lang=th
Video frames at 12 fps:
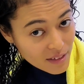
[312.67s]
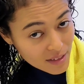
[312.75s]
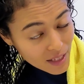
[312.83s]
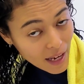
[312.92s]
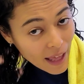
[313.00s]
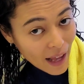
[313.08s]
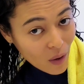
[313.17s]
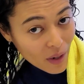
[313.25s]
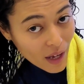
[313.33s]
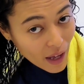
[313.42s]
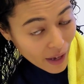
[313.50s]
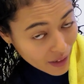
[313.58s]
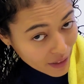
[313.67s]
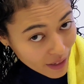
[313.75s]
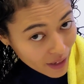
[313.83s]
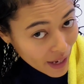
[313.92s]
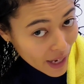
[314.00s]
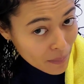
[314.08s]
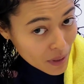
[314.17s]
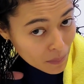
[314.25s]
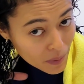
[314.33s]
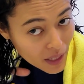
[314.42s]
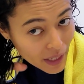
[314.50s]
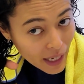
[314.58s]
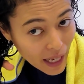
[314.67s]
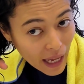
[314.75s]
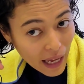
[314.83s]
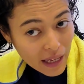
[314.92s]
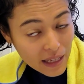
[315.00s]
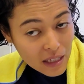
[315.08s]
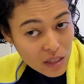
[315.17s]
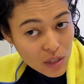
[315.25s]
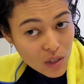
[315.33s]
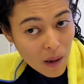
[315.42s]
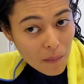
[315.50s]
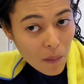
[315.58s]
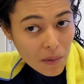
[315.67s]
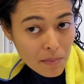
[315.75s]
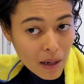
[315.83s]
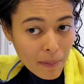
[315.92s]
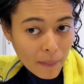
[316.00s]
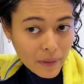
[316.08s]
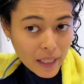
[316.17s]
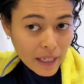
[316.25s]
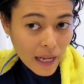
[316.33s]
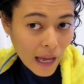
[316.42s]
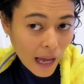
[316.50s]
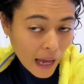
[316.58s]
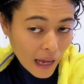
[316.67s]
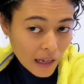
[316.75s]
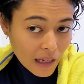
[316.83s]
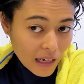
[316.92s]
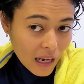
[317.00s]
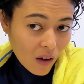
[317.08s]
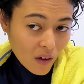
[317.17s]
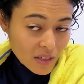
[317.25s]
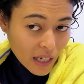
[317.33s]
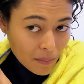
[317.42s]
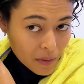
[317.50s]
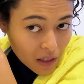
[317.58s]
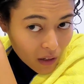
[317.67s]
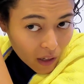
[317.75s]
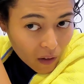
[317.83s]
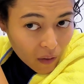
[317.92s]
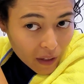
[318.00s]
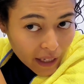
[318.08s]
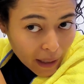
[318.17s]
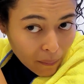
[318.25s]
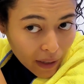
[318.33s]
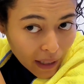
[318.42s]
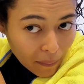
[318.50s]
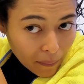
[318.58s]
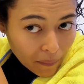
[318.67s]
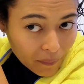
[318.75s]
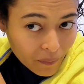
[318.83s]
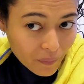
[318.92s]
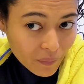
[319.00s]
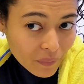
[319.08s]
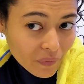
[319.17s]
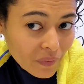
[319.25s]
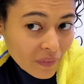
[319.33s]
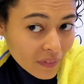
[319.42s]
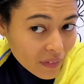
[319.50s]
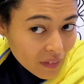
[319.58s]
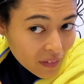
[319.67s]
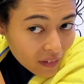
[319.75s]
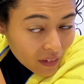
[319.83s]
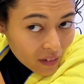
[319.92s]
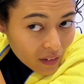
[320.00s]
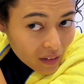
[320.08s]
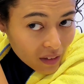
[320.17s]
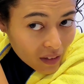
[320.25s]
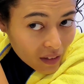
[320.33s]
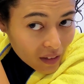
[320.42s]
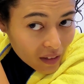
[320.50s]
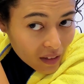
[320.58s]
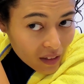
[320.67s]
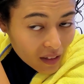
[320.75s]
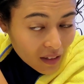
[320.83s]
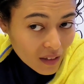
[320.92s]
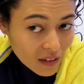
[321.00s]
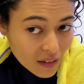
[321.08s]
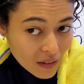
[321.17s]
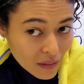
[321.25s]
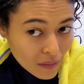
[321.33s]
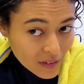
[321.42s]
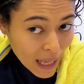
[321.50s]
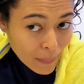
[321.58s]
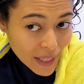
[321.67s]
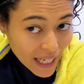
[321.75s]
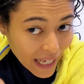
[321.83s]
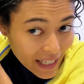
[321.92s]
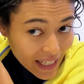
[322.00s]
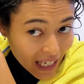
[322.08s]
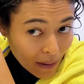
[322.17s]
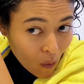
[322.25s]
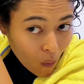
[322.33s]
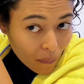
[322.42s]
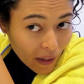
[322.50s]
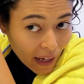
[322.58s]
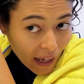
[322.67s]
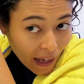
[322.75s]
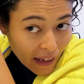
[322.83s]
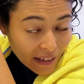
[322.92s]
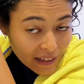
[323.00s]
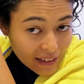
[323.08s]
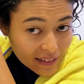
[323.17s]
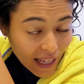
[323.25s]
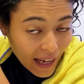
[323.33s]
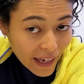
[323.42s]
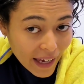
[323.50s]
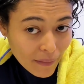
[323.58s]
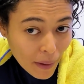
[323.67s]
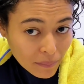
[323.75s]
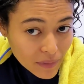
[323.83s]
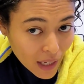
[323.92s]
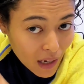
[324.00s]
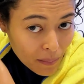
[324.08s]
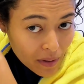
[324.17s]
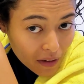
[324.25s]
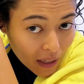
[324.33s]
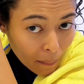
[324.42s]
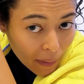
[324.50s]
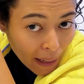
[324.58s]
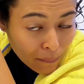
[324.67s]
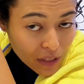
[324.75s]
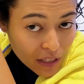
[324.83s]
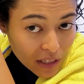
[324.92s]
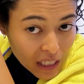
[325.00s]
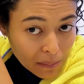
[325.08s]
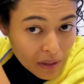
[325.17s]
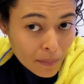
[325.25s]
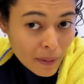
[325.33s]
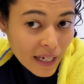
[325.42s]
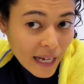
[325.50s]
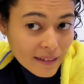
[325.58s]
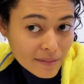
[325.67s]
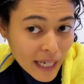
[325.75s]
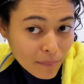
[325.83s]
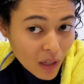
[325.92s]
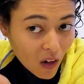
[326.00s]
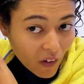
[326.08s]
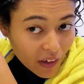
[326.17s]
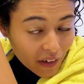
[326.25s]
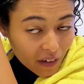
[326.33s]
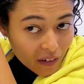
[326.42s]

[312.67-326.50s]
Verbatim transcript: เสร็จแล้วนะคะให้เพื่อนๆนะคะ ช้อนผมขึ้นมาแบบนี้นะคะแล้วก็ใช้มือค่อยๆ กำกำสาไม่ได้ขยี้ผมนะคะ สาแค่แบบใช้มือกำกำเฉยๆ เพื่อเป็นการจับหลอน